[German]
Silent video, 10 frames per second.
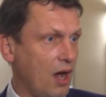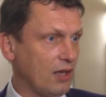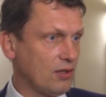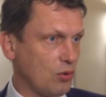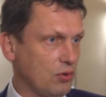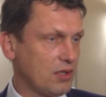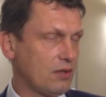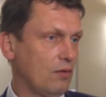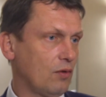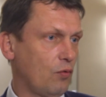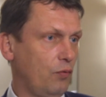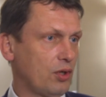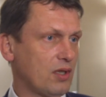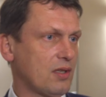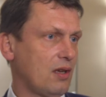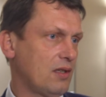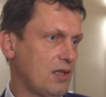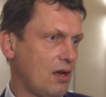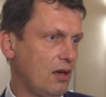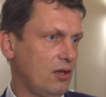Ansonsten wird es dann
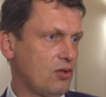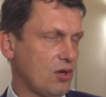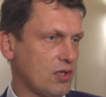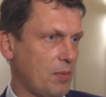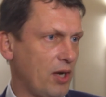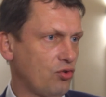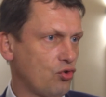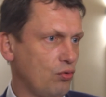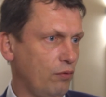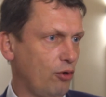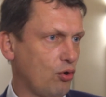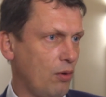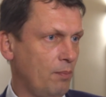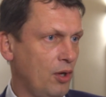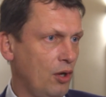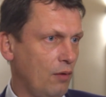sicherlich zur zweiten Stufe kommen,